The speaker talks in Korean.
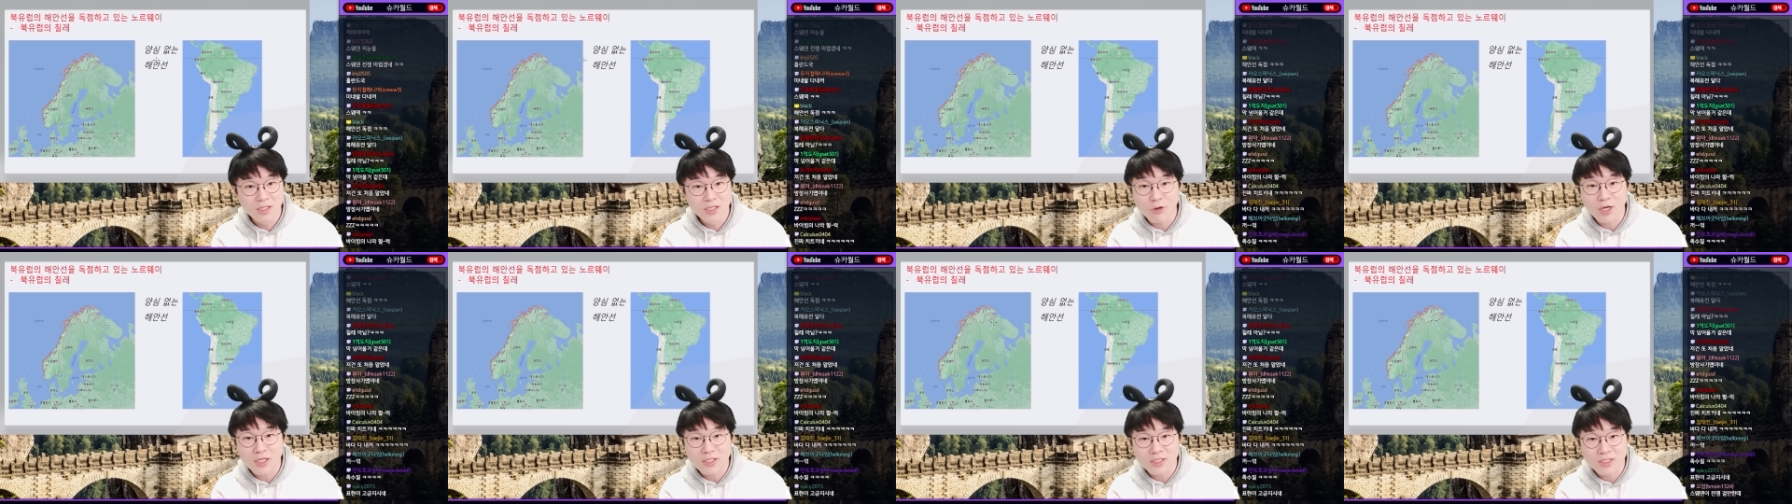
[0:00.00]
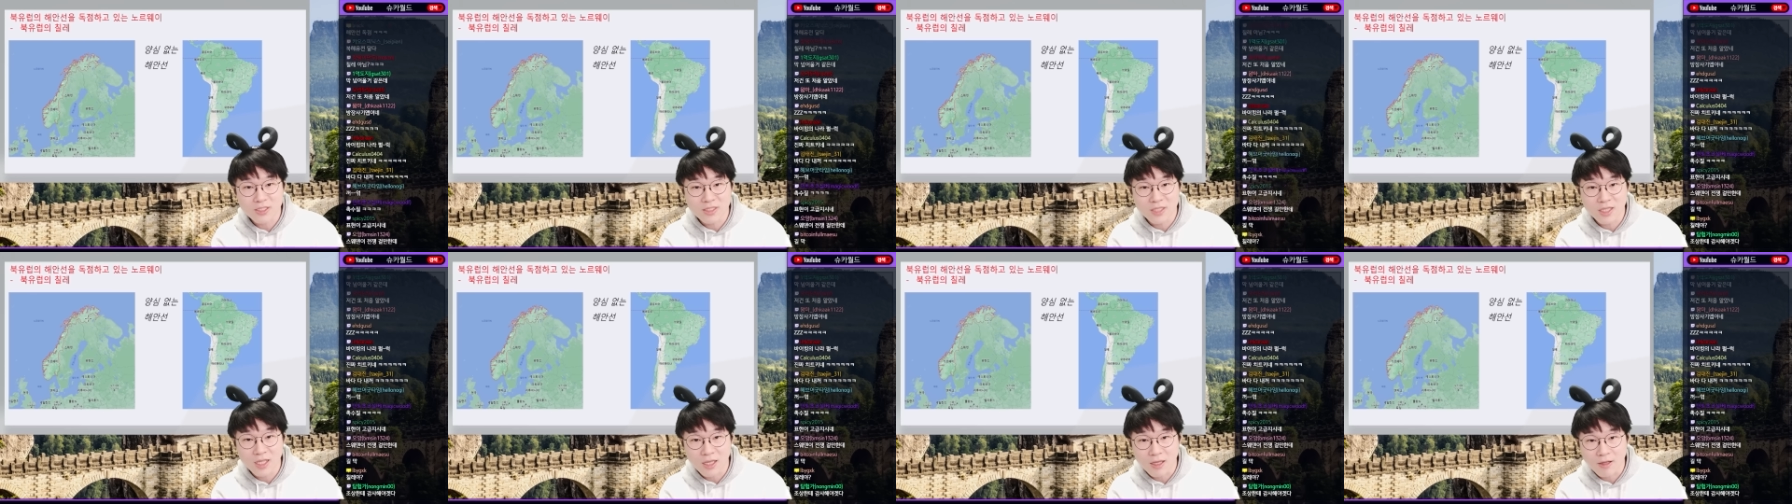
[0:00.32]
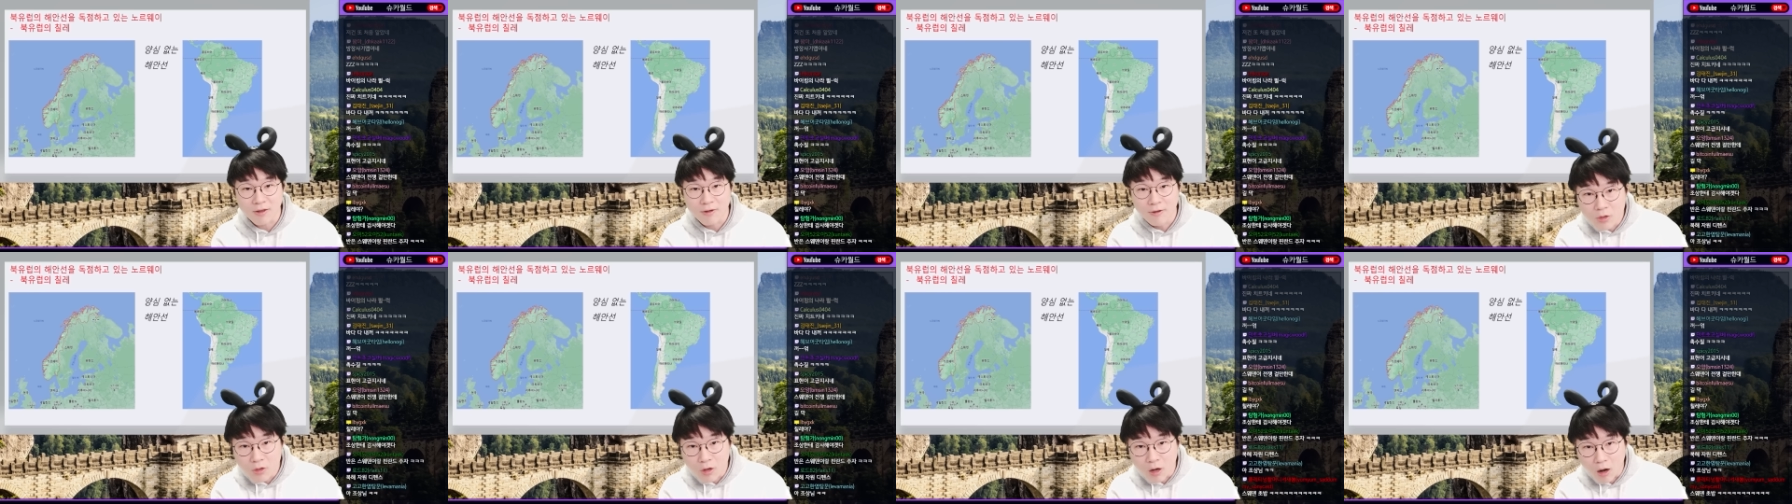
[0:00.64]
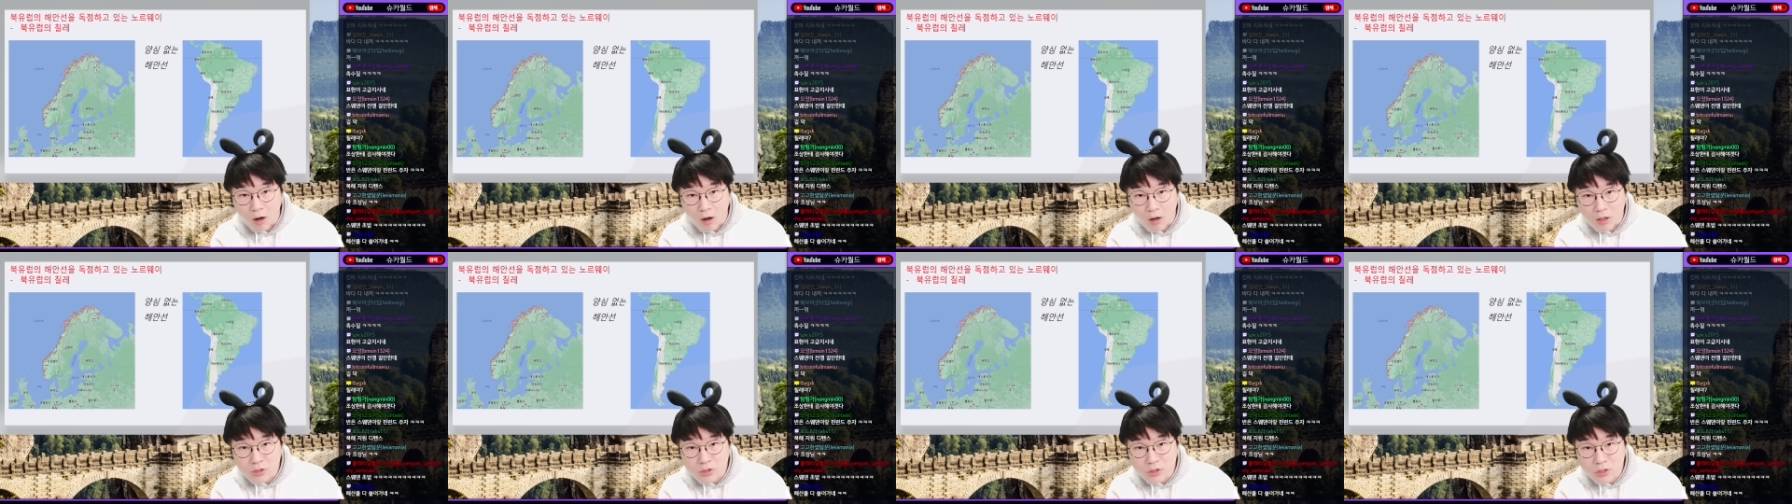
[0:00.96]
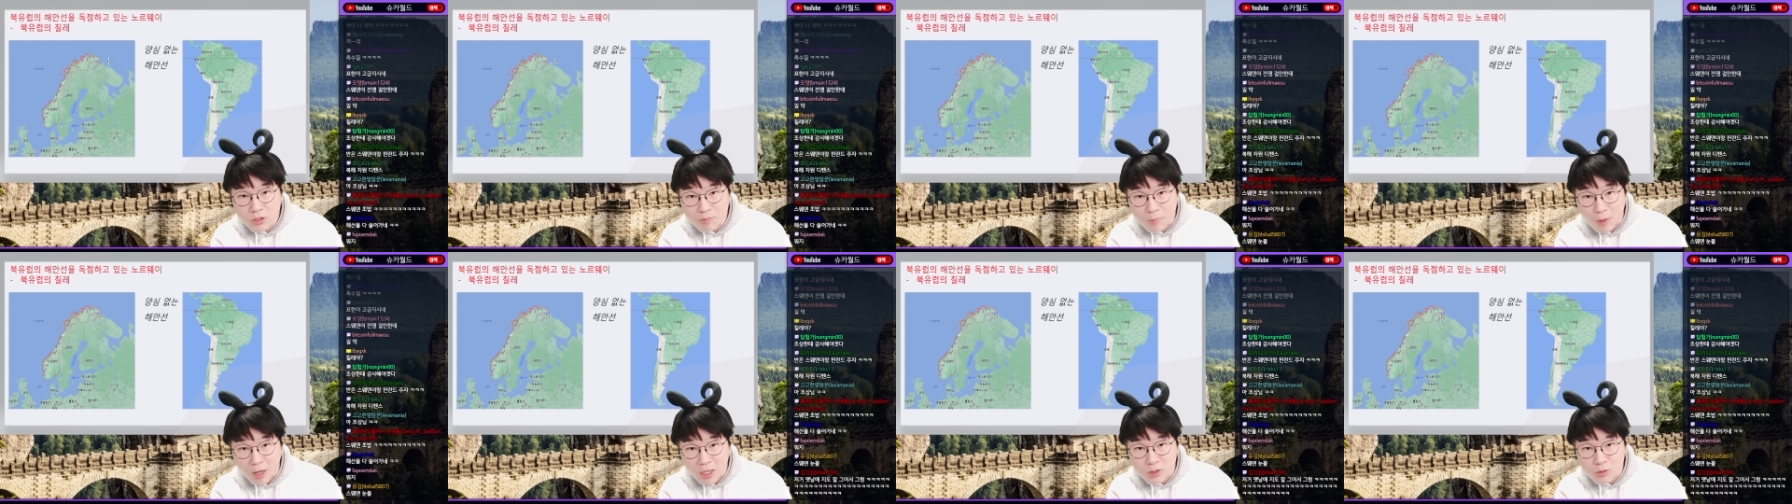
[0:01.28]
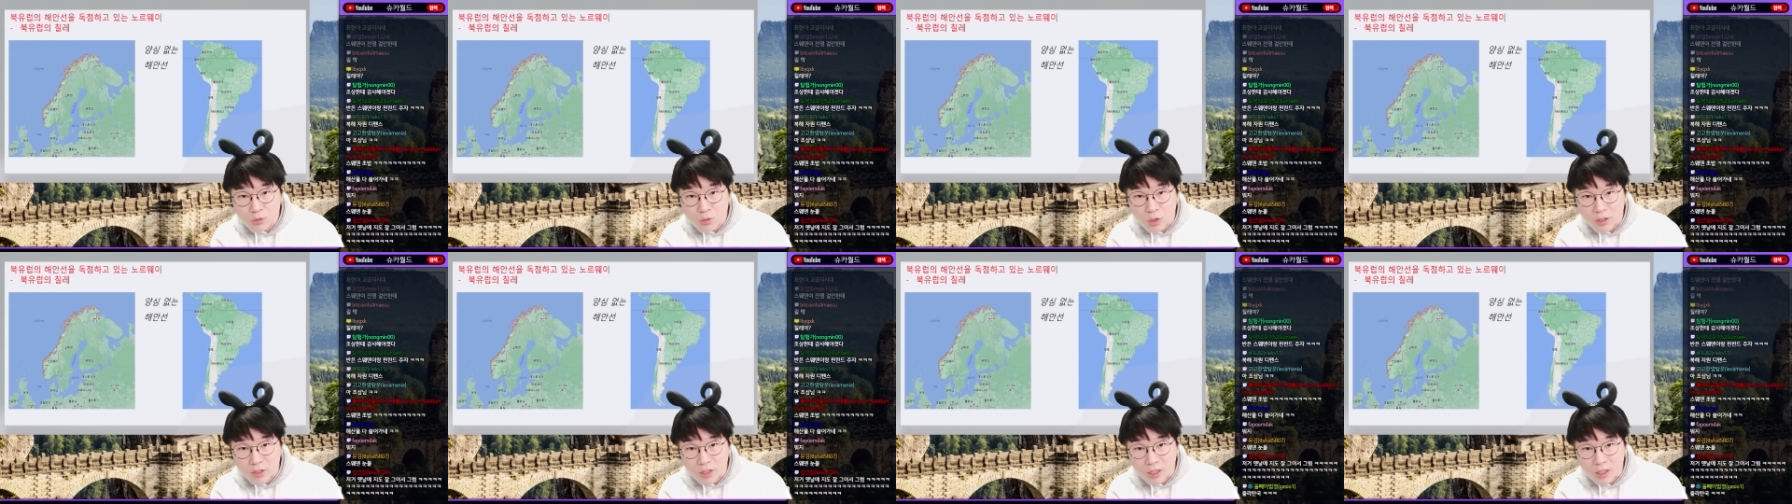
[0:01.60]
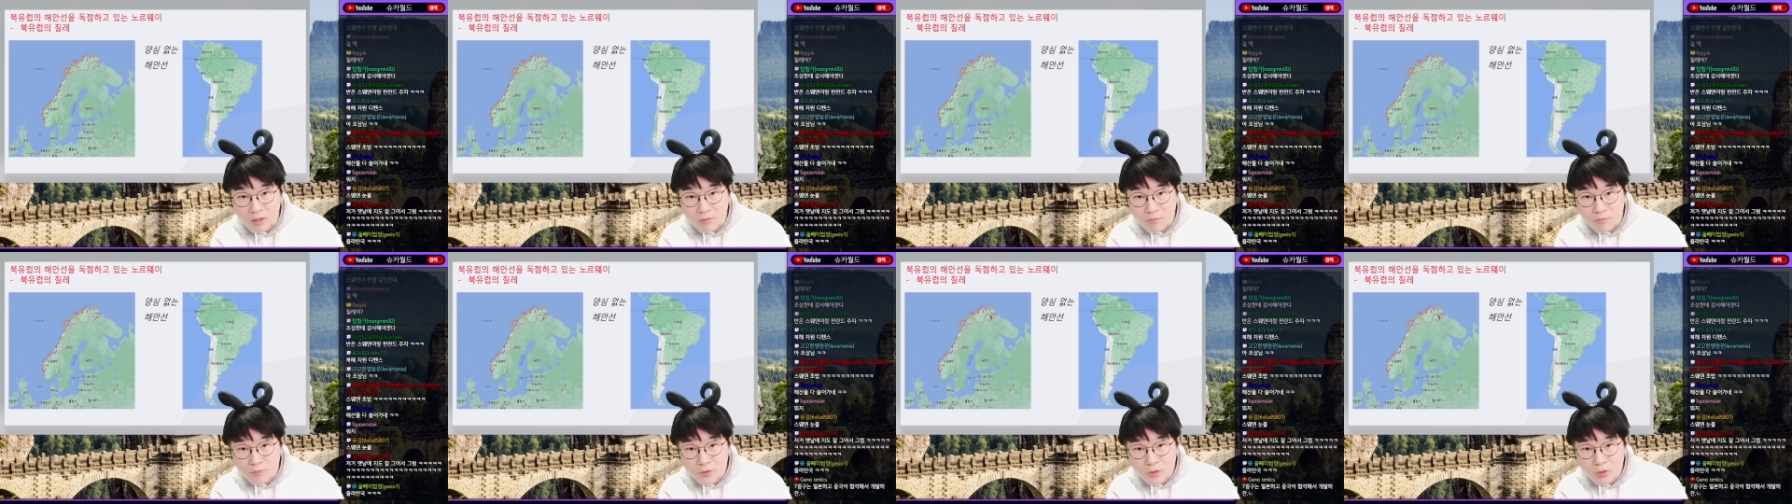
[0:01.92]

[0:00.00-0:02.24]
것 같은데 아, 이게 말이 되나?